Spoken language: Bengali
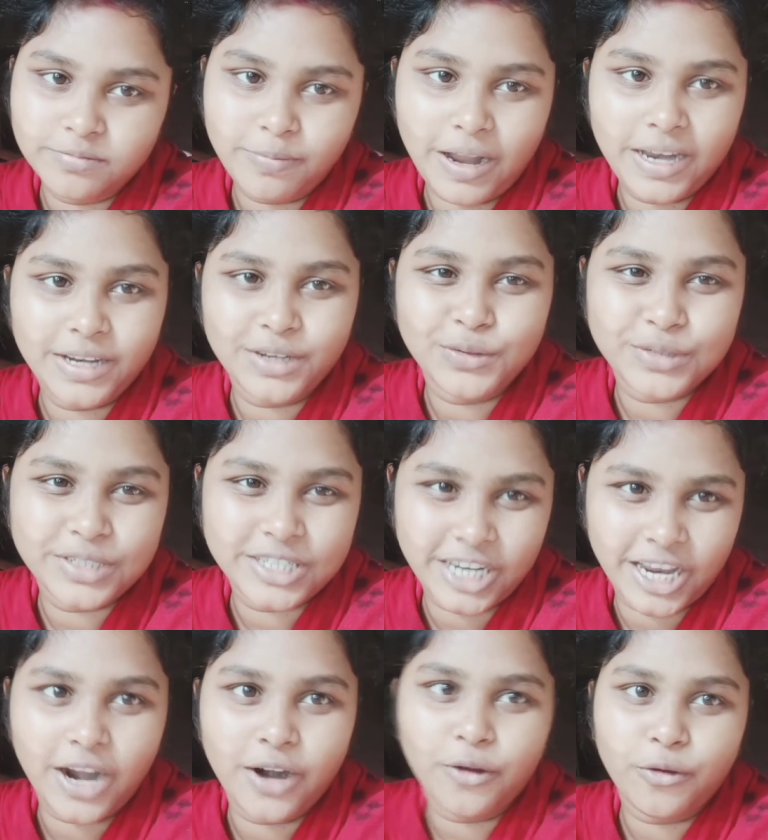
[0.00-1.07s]
পারলে একটু
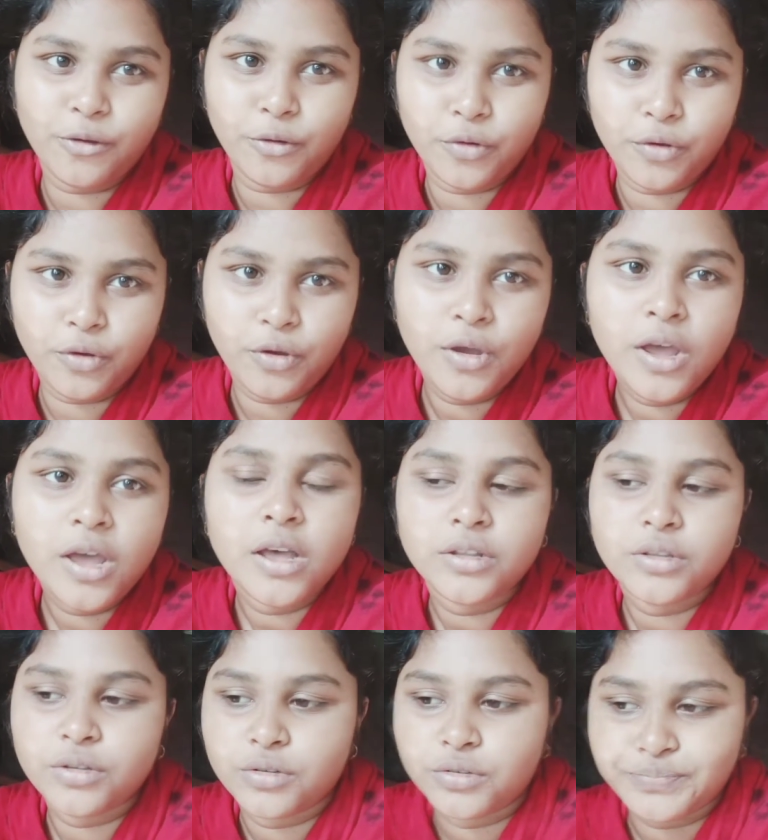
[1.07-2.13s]
শেয়ারও করো
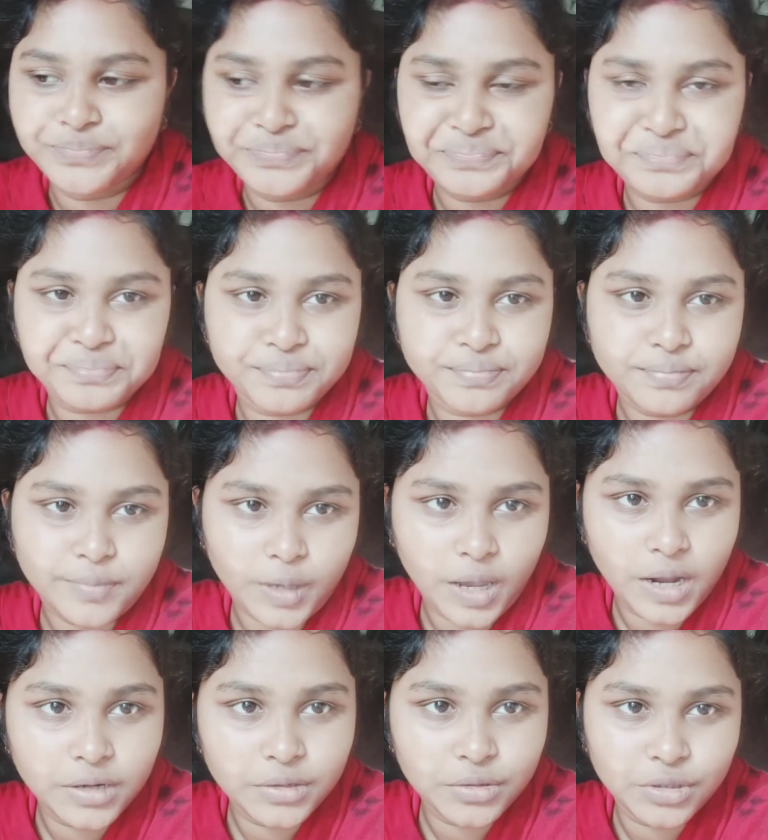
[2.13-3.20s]
তো
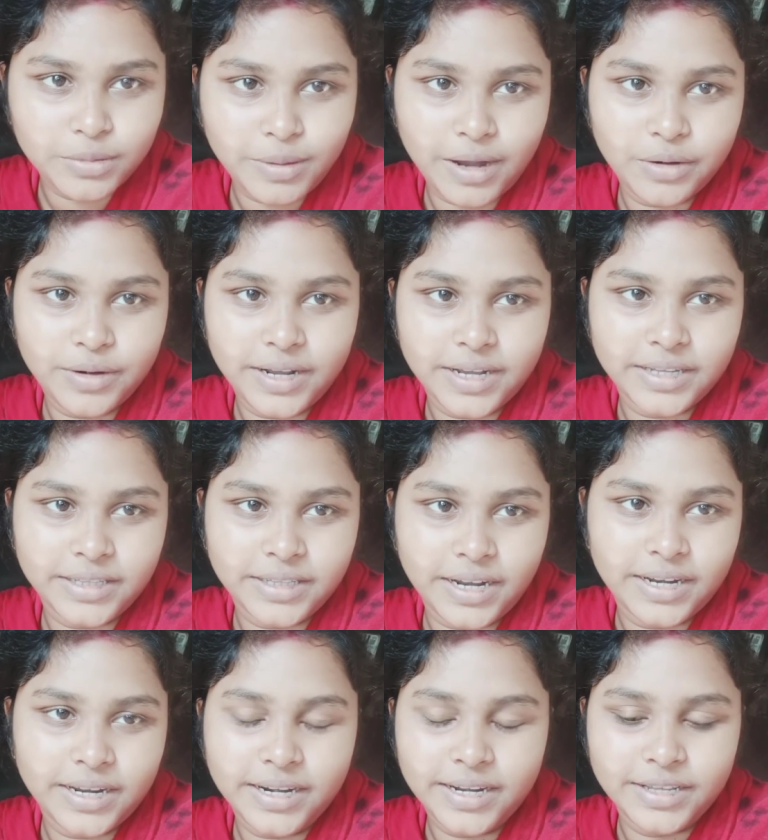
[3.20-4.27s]
আর যদি ভালো লাগে
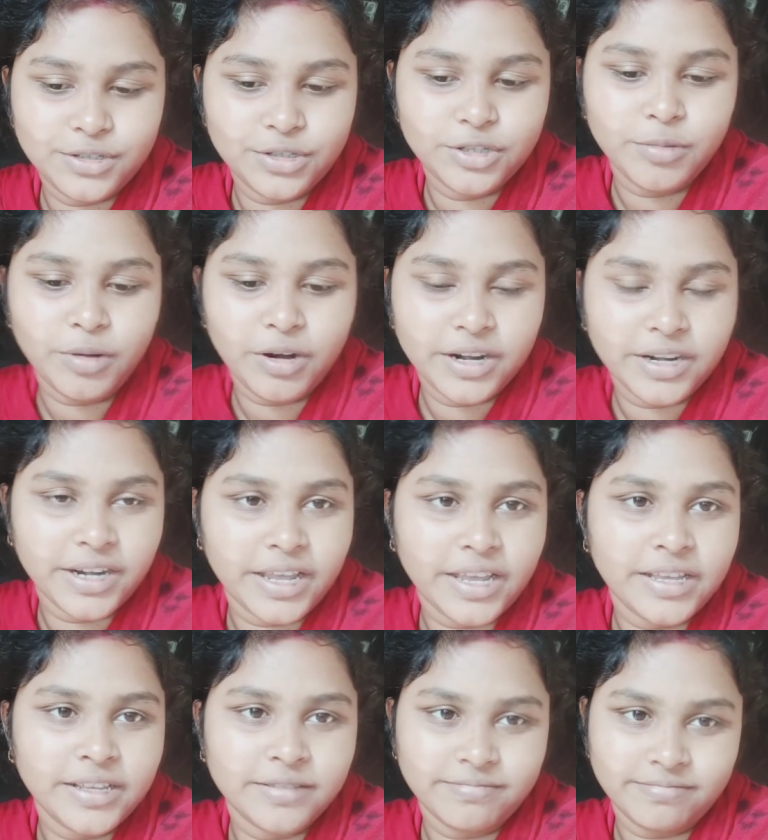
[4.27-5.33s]
তাহলে আর কিছুই বলার
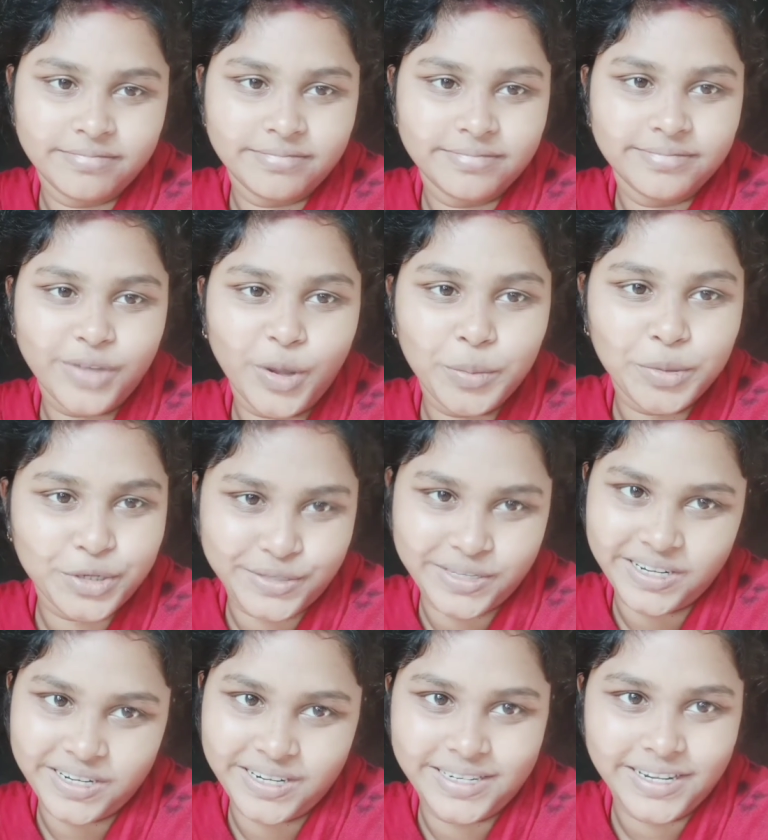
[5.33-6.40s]
নেই অবশ্যই
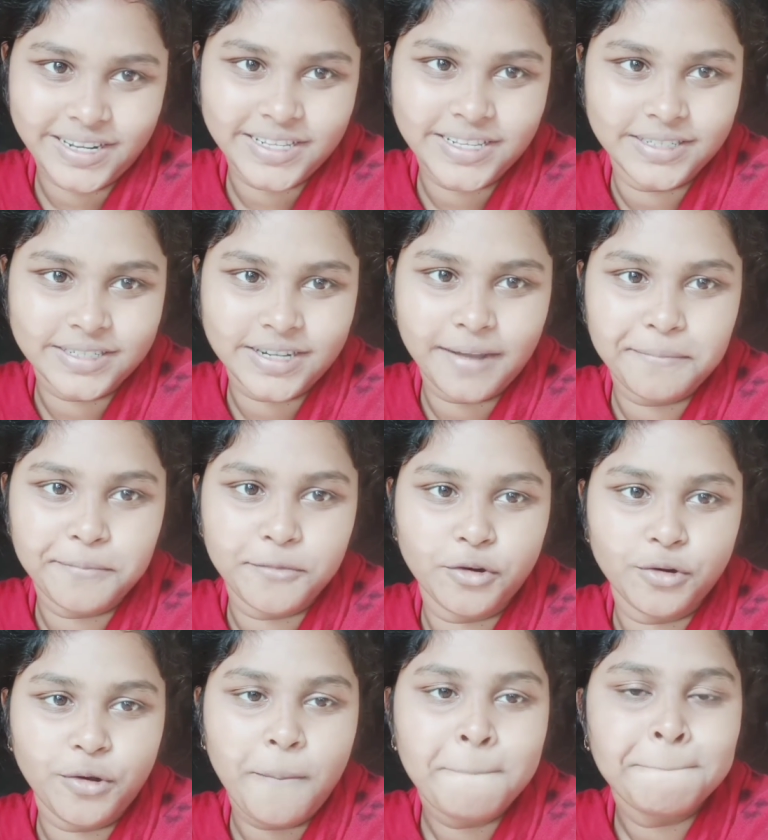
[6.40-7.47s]
চ্যানেলটাকে সাবস্ক্রাইব
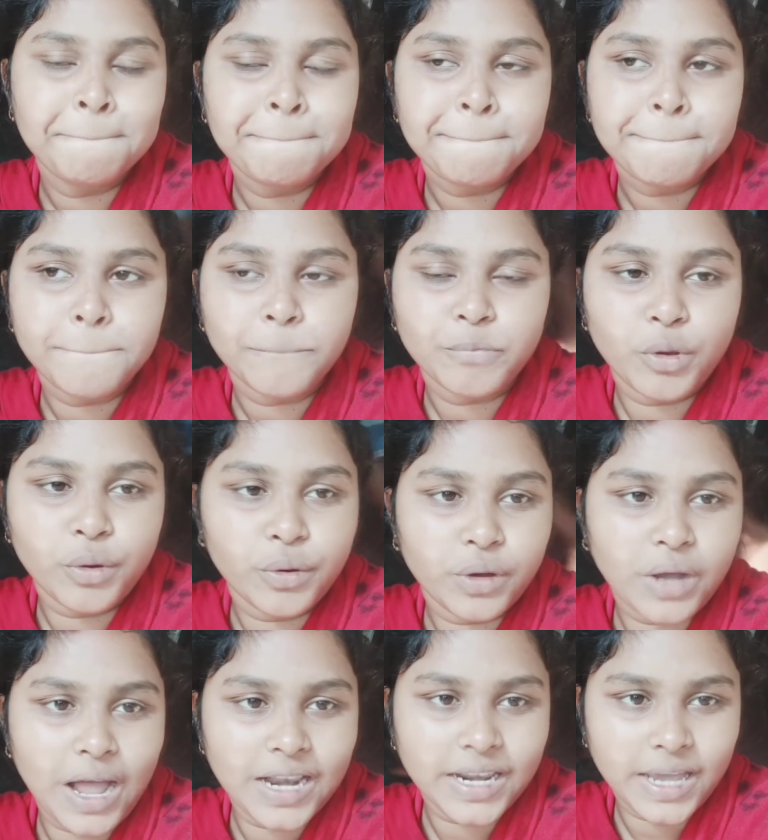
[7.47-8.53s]
করো তো
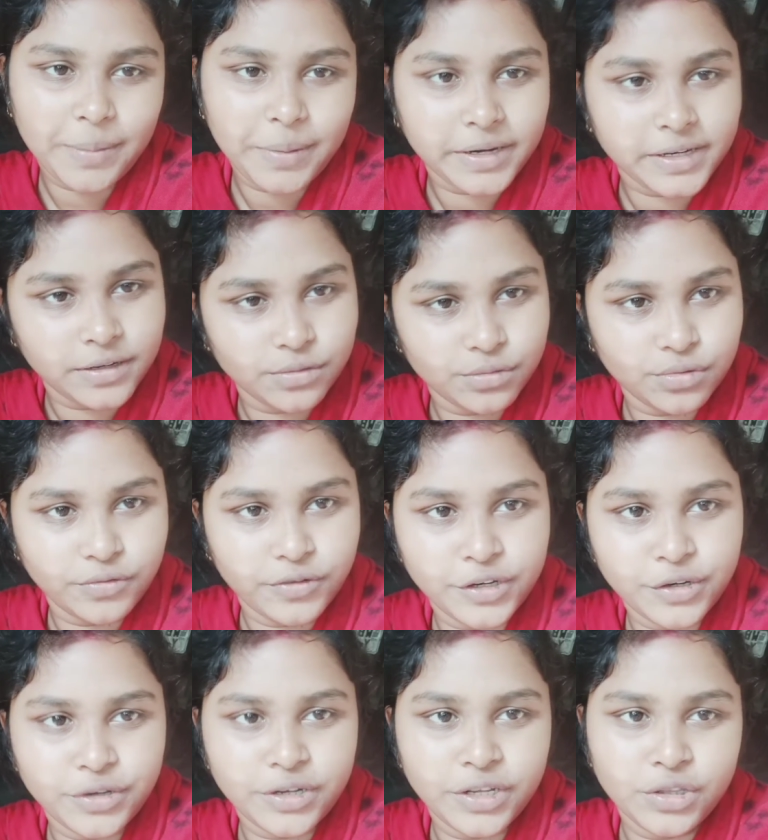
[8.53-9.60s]
কালকে আবার একটা নতুন
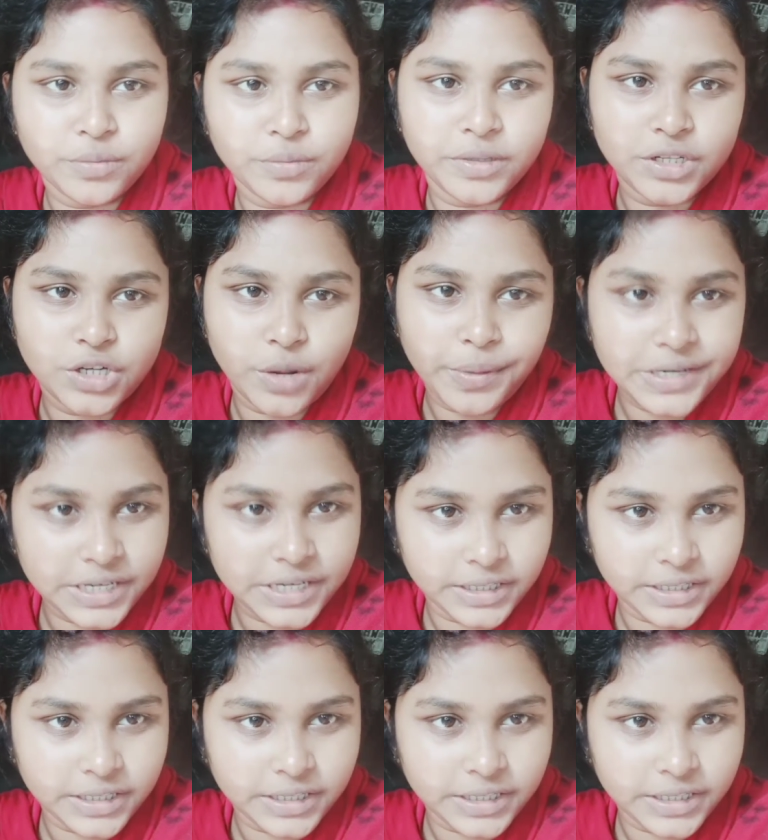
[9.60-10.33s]
ভিডিও নিয়ে তোমাদের সবার